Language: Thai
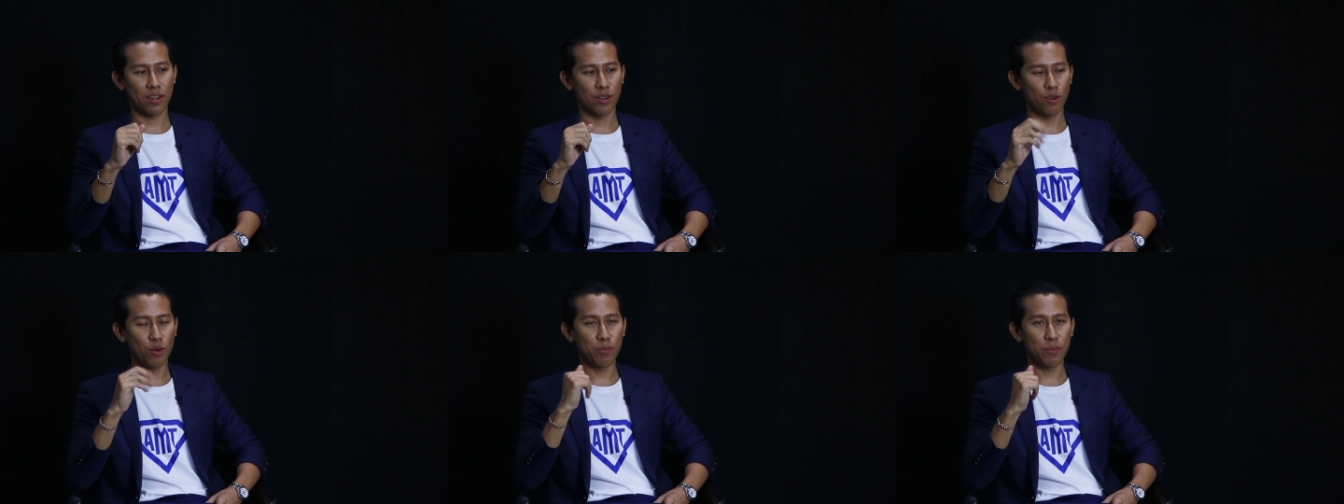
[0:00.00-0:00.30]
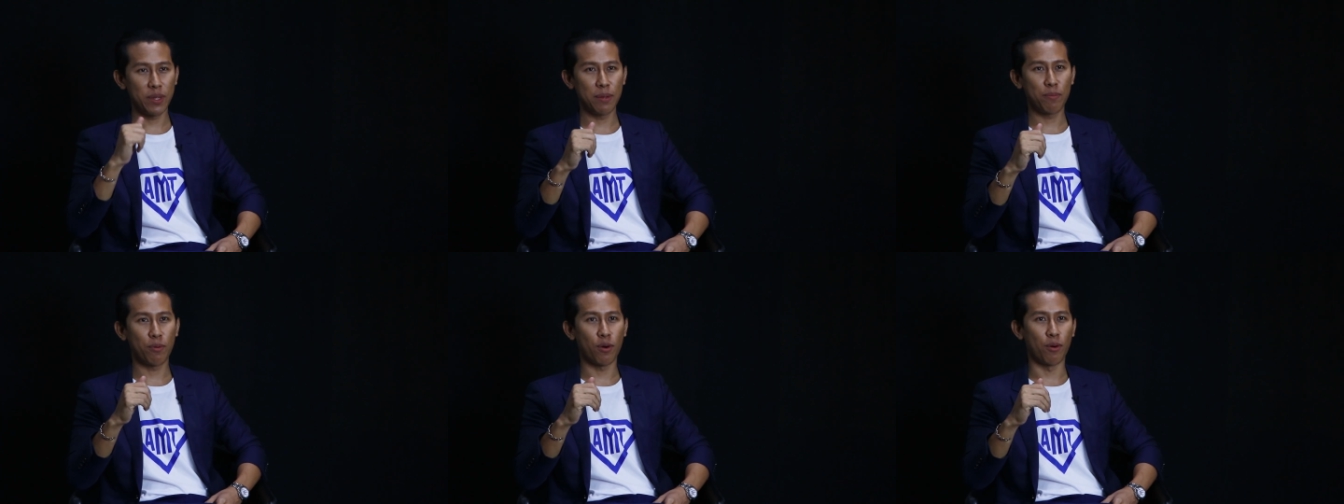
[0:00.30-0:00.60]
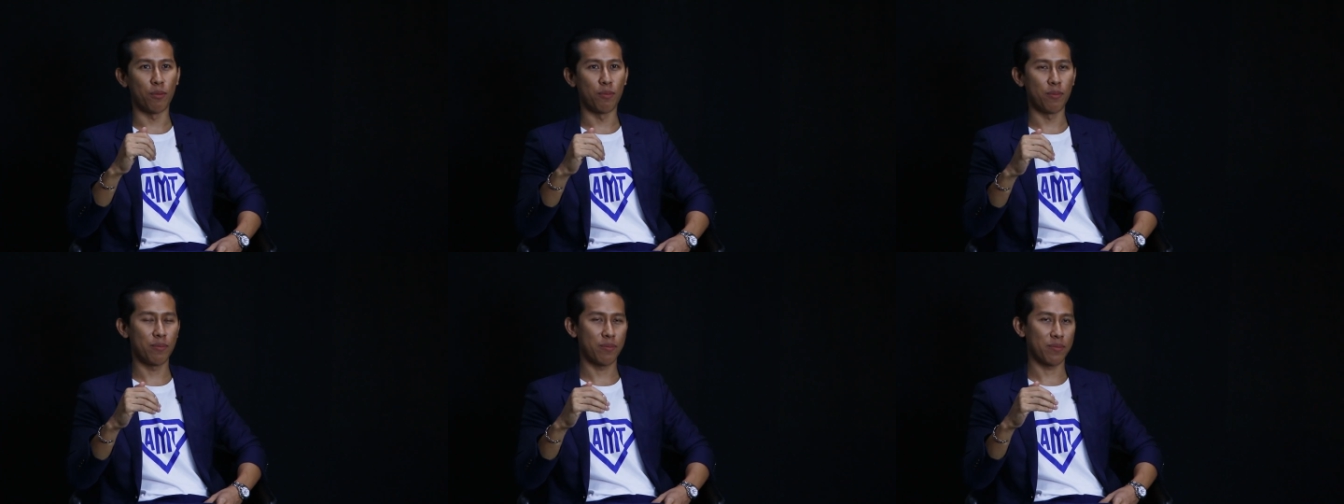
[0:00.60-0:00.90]
รุ่นพี่ผ
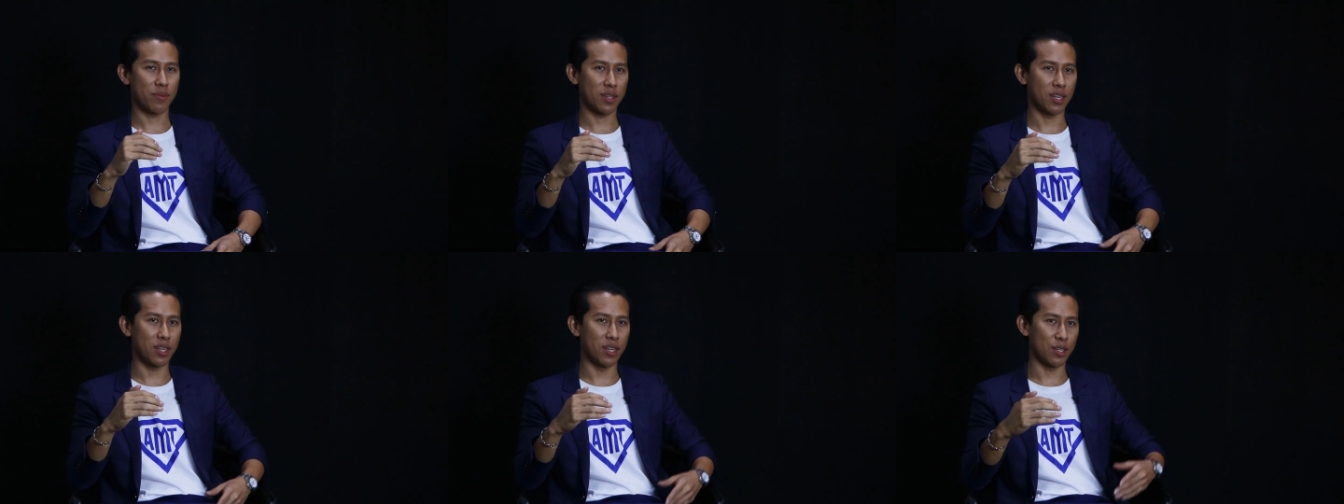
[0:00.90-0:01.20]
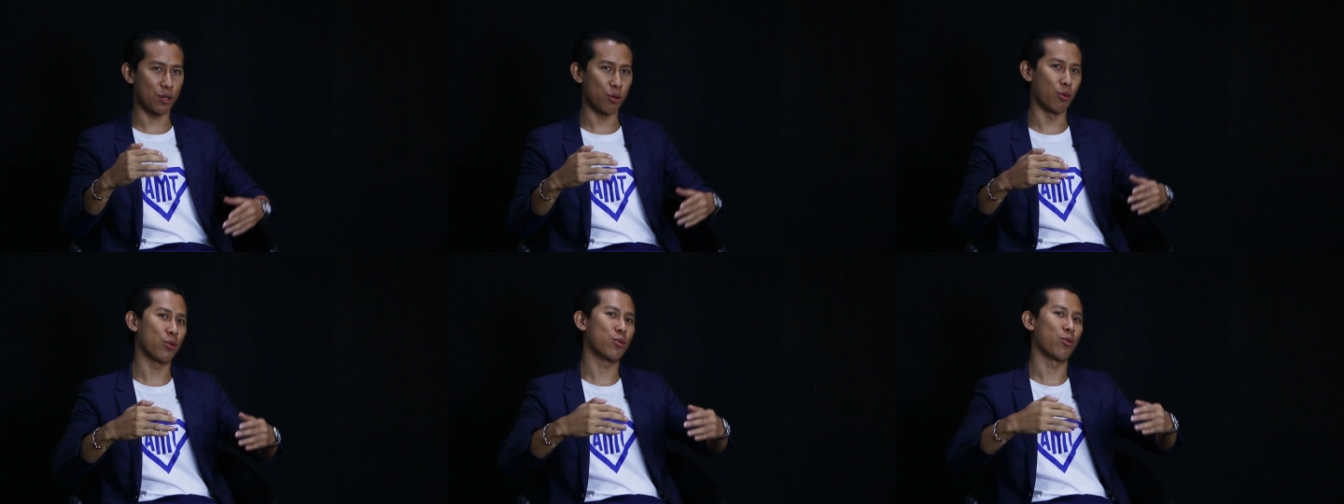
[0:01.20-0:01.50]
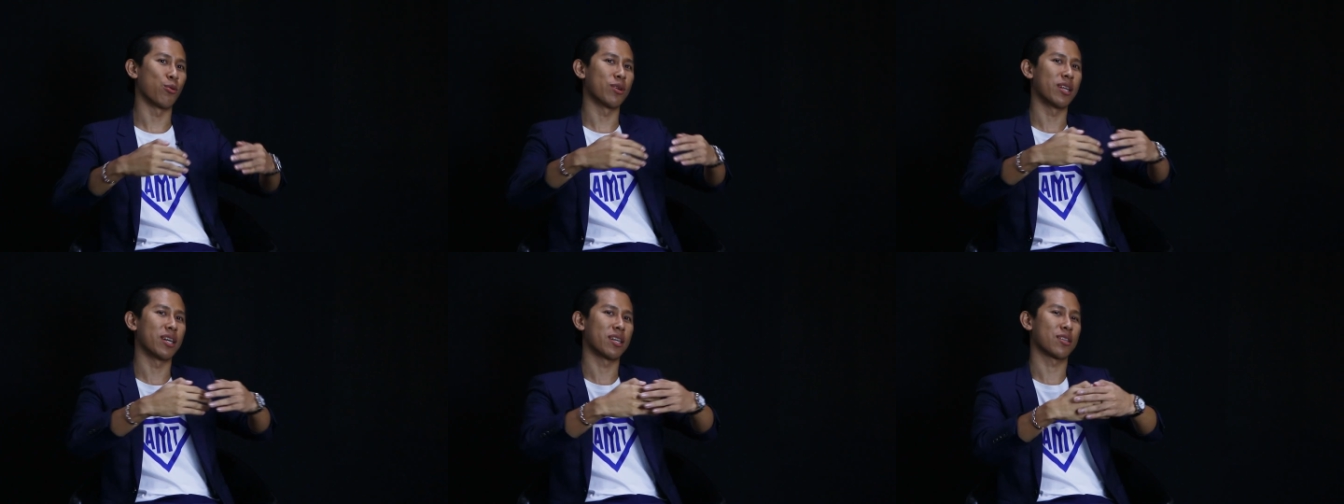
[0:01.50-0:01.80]
มถือถุง
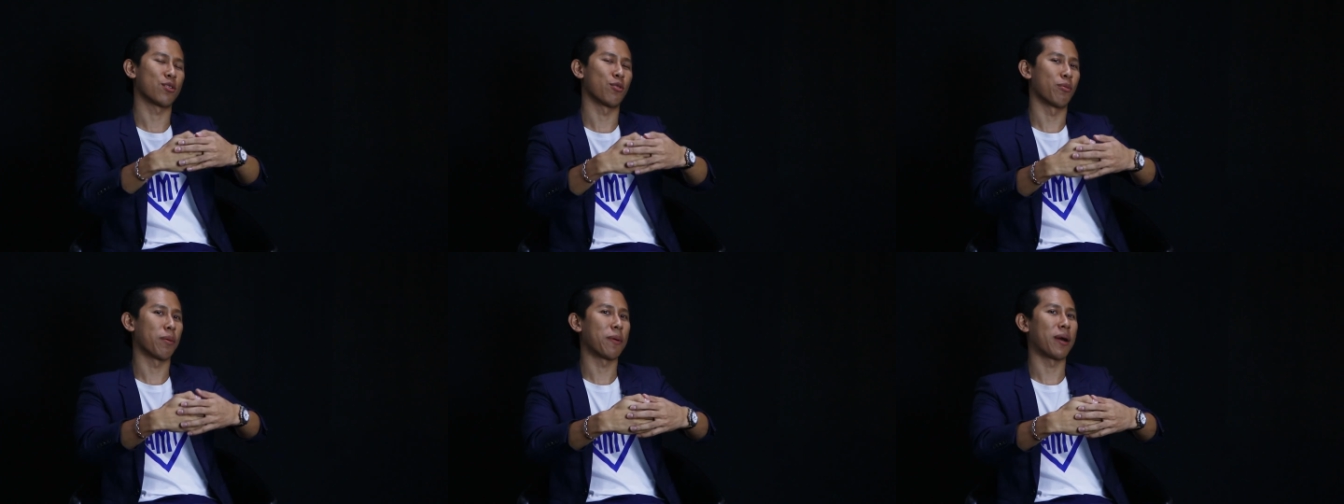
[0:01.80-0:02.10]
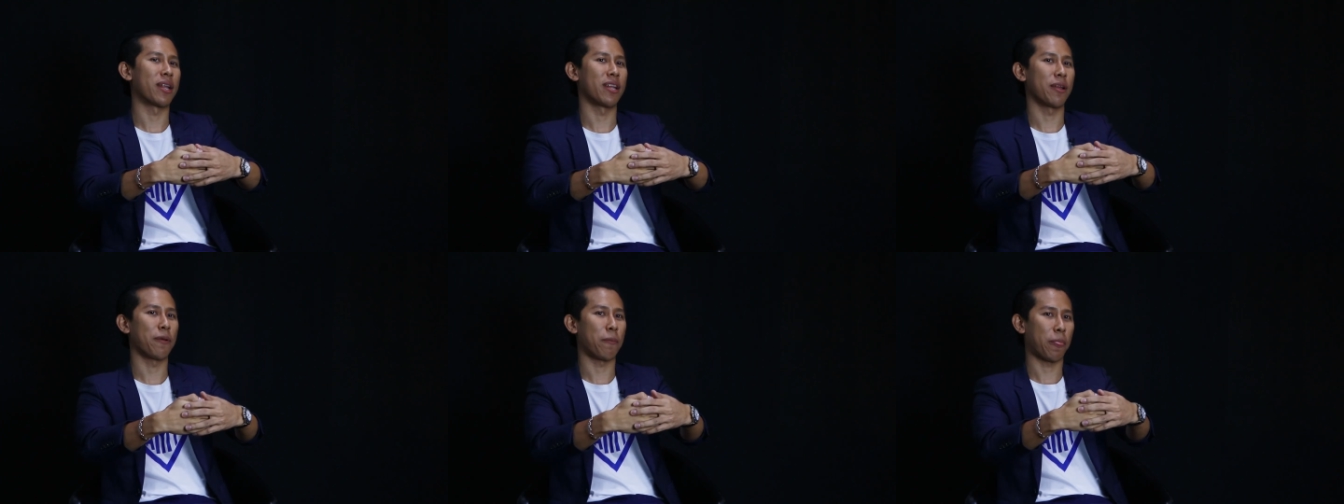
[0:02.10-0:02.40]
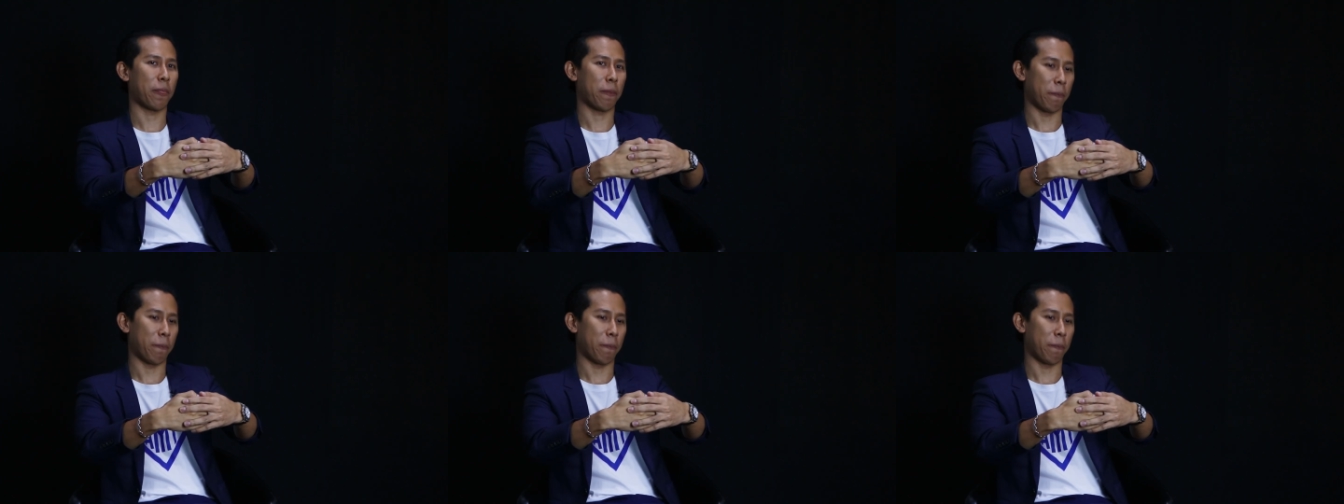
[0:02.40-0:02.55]
ถุงหนึ่งถุงประมาณนี้